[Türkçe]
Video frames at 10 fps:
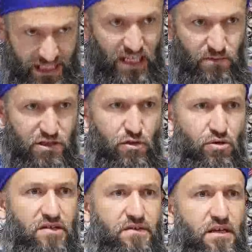kendimizden
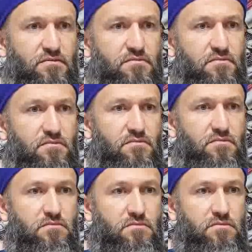örnek verelim.
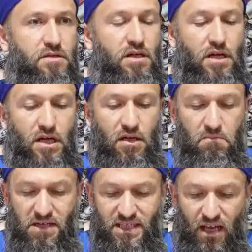
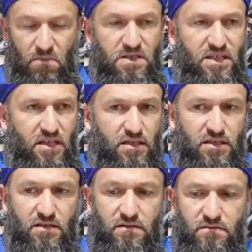Mesela biz ne
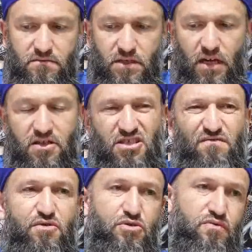dedik? Kardeşim
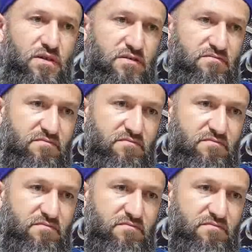virüs var.